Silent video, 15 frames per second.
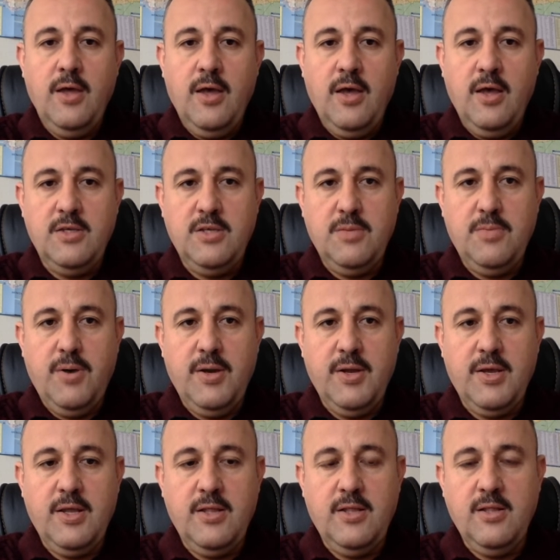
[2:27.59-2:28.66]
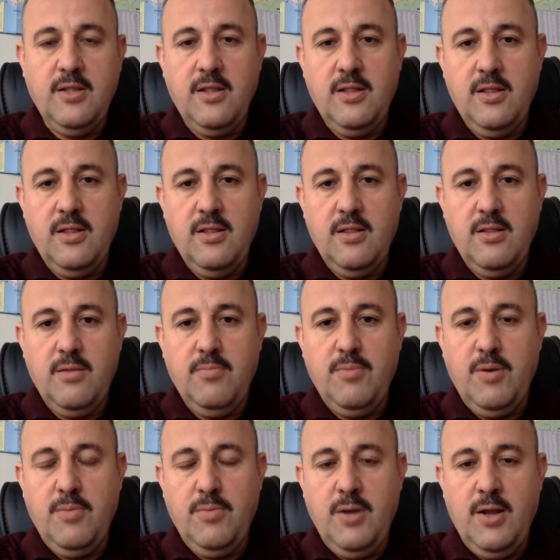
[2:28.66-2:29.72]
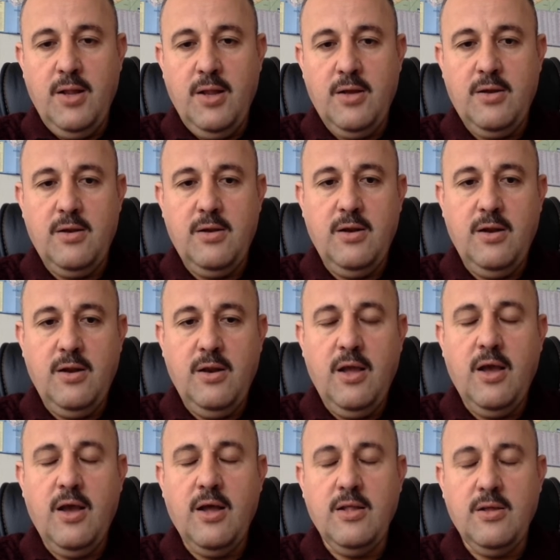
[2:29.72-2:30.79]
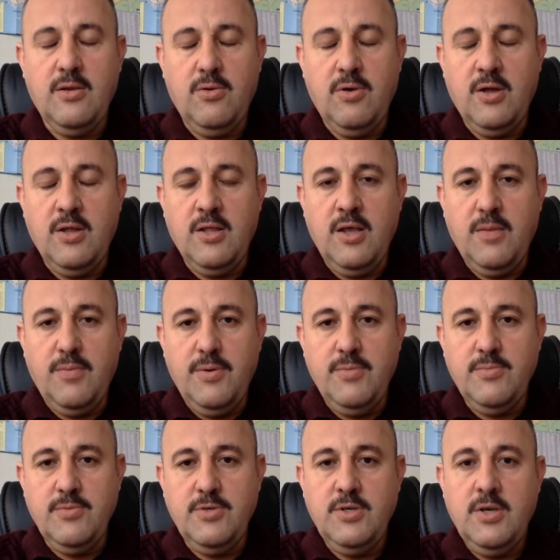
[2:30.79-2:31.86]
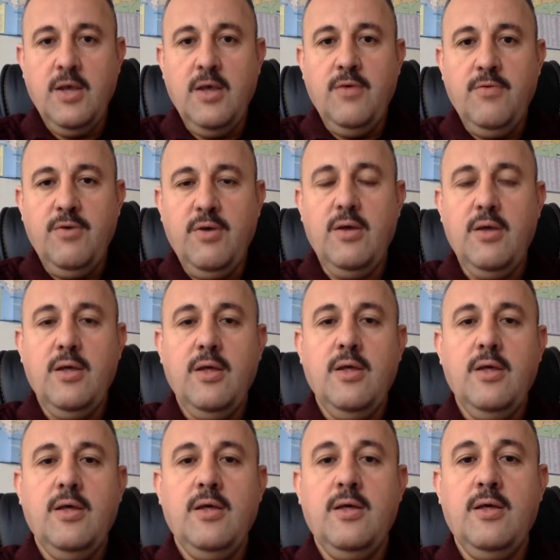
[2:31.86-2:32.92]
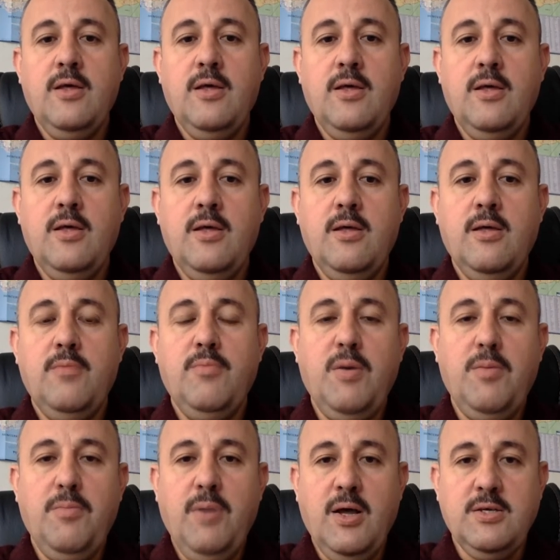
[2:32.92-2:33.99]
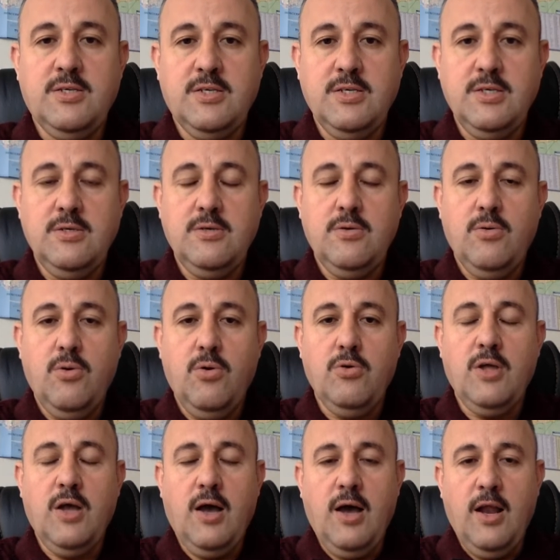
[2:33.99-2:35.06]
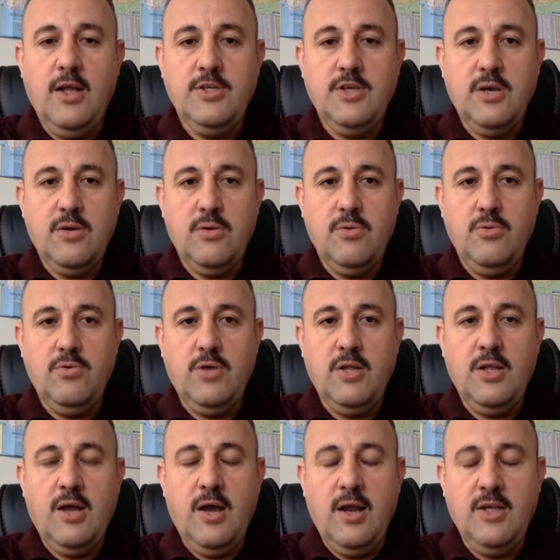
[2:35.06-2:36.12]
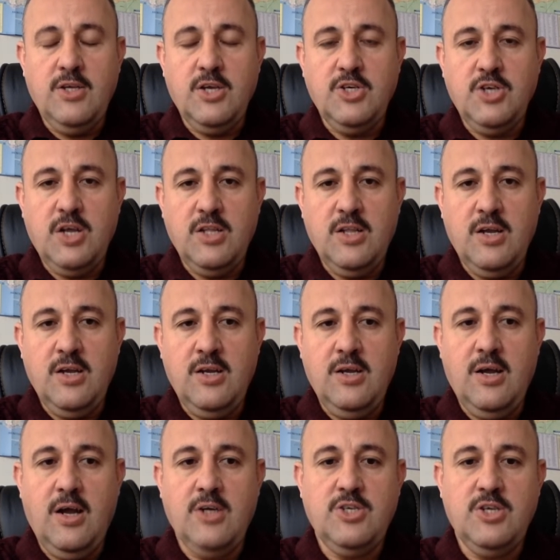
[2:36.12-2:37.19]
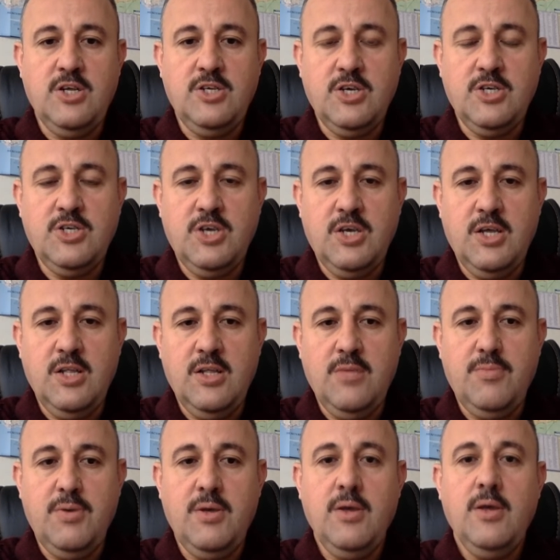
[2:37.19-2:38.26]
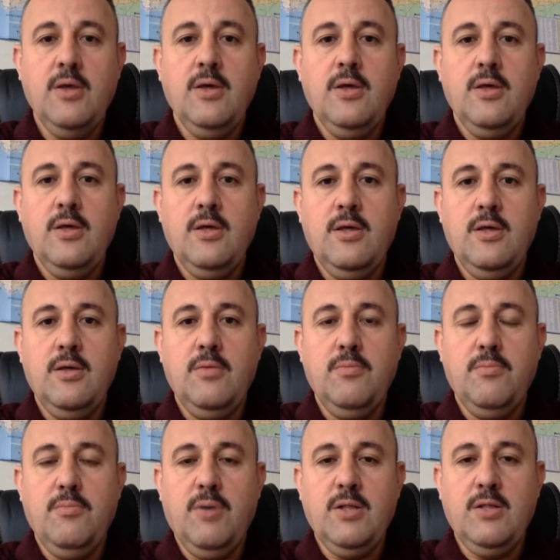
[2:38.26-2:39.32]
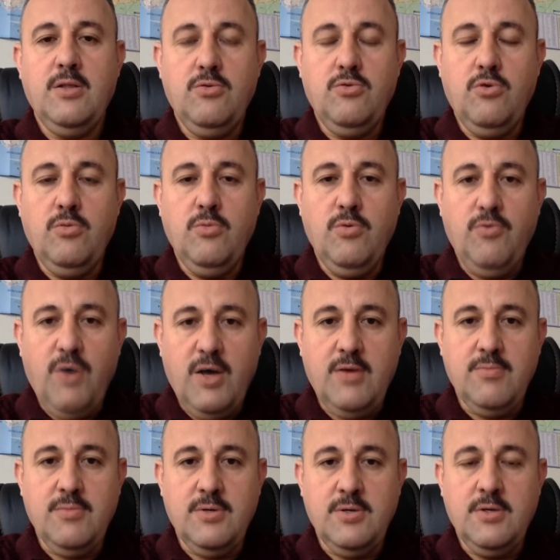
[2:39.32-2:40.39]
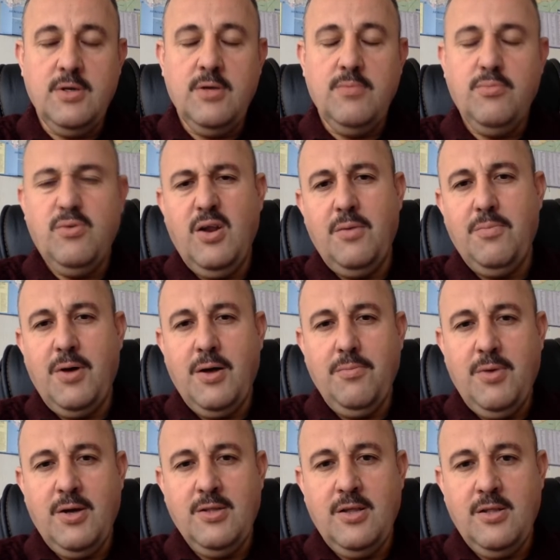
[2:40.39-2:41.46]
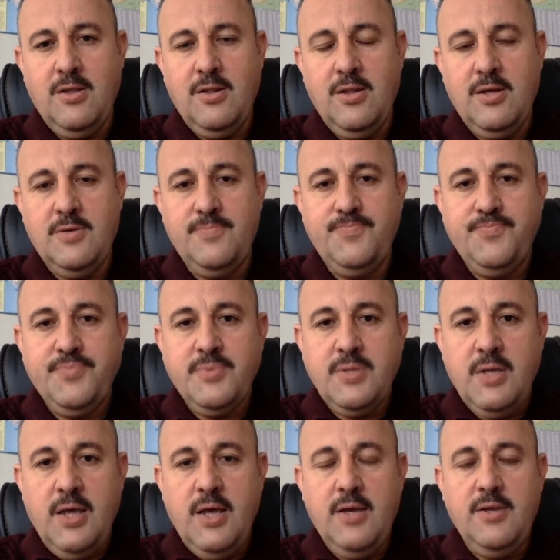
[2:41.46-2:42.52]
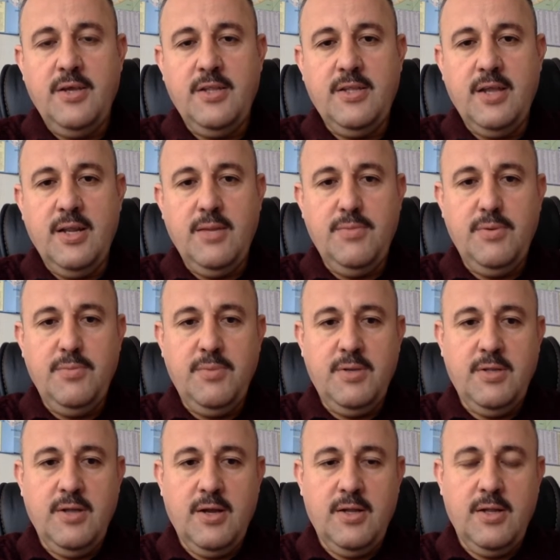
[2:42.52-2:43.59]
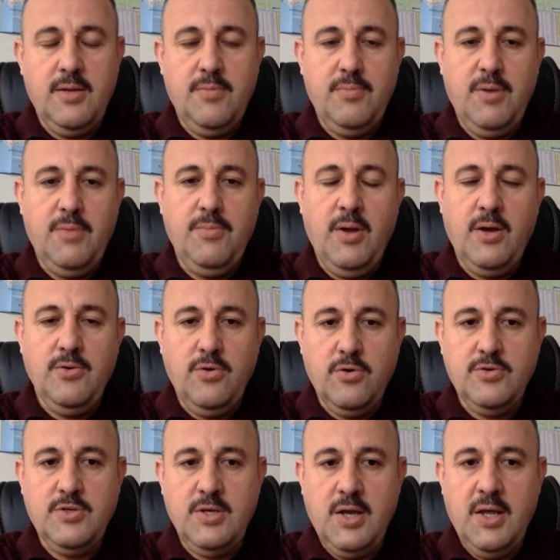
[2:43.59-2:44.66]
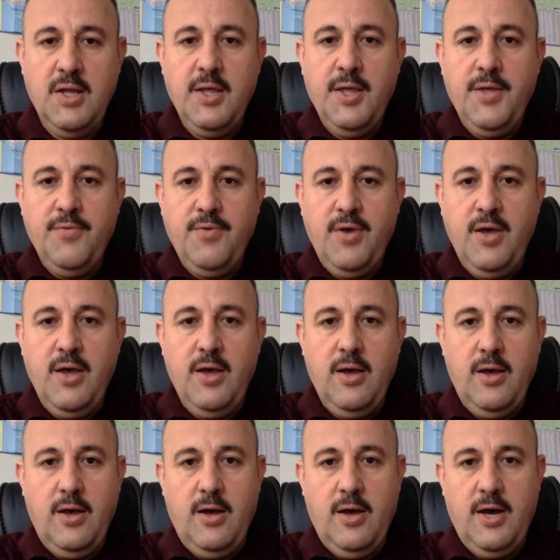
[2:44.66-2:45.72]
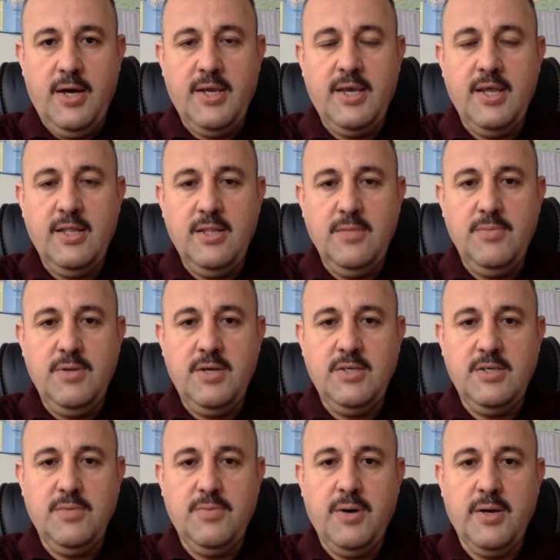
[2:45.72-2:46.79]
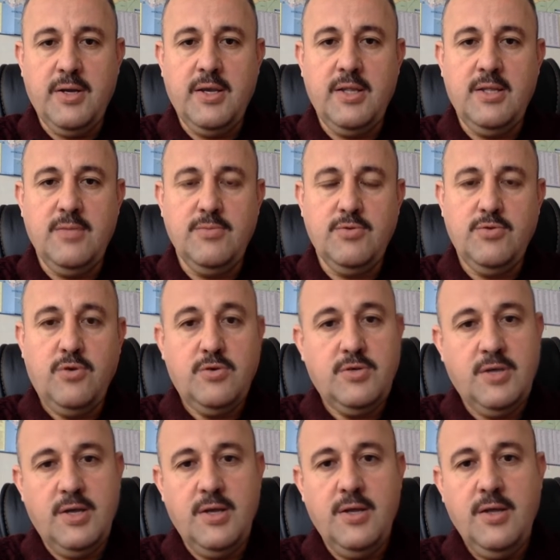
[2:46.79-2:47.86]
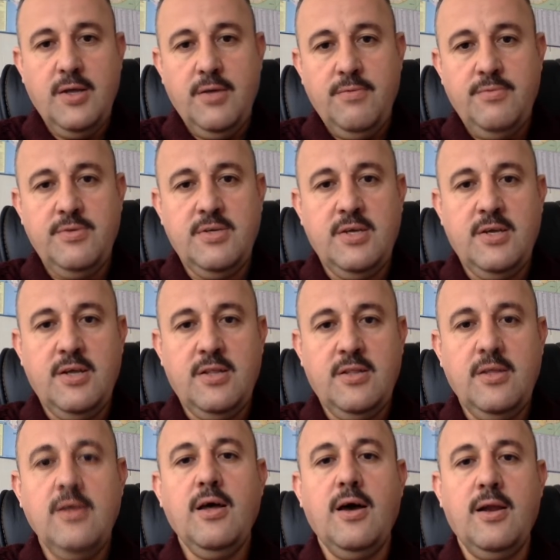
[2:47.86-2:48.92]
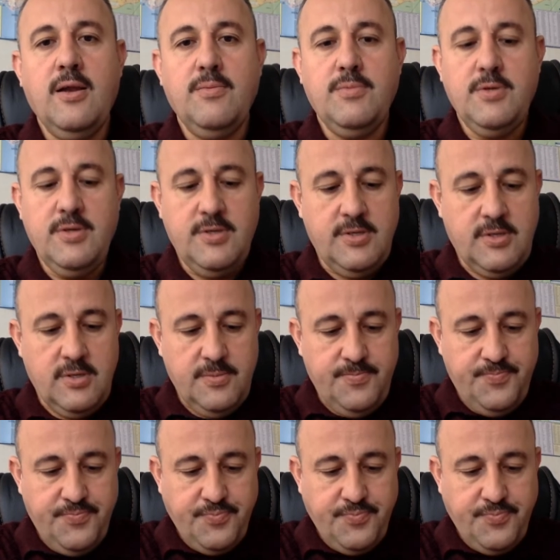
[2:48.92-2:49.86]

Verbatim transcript: Hesap hareketinden meblalar ne kadar oranda yapılmış ve e, meblası orada kalacak, ülkede kalacak şartlarının karşılayacak şekilde bir e, maddi durumu var mı? Buna bakmaktadırlar. Eğer yeterli bir miktarda meblağ yoksa veya hareketli bir hesap hareketimiz yoksa üzerinde alabiliriz.